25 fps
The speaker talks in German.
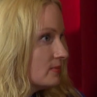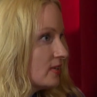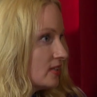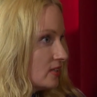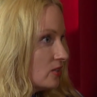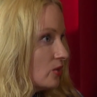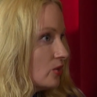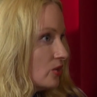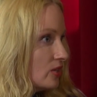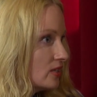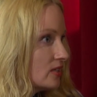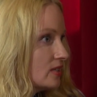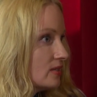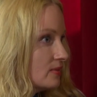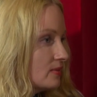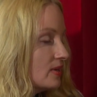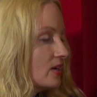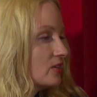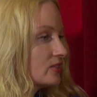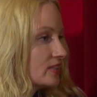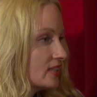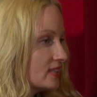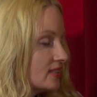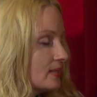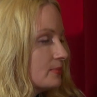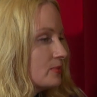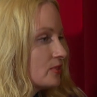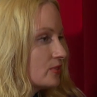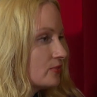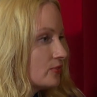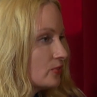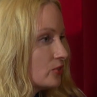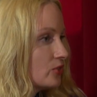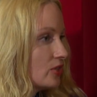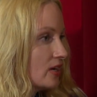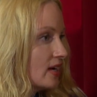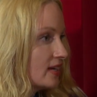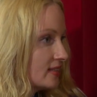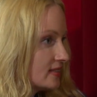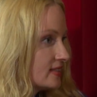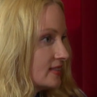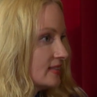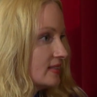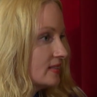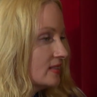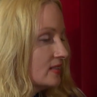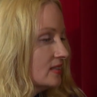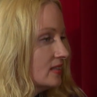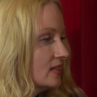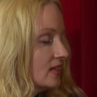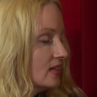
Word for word: man auch ja. äh, aus der Selbsthilfe hat. Ne?